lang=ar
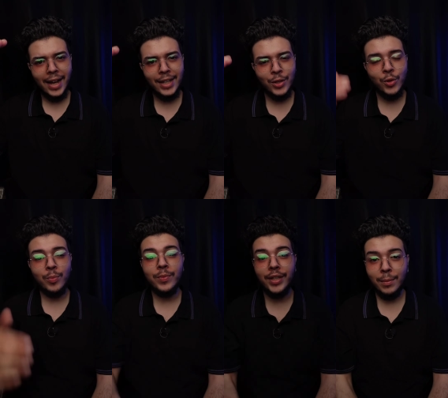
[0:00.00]

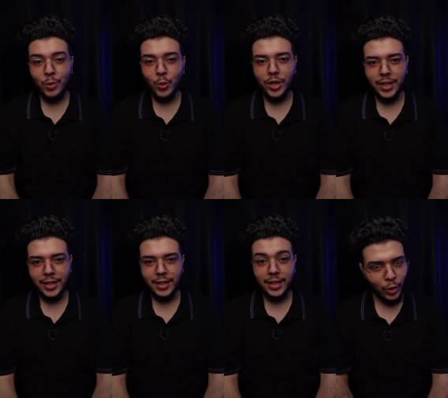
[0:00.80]
عليكم يا ملوك
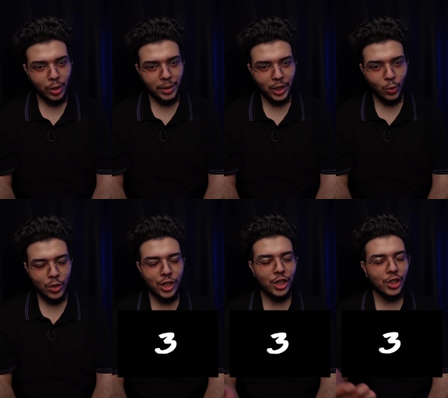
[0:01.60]
الليل خلونا ما
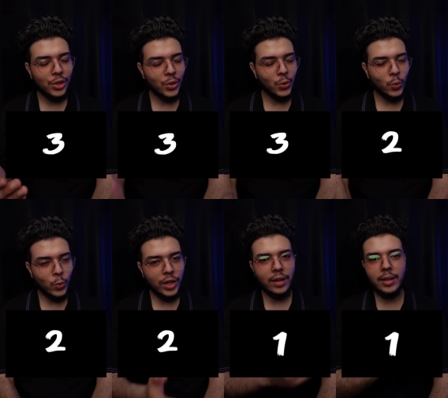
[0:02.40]
نطولش
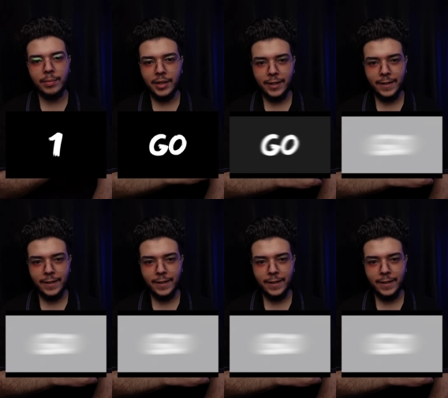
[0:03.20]
ويلا نبدا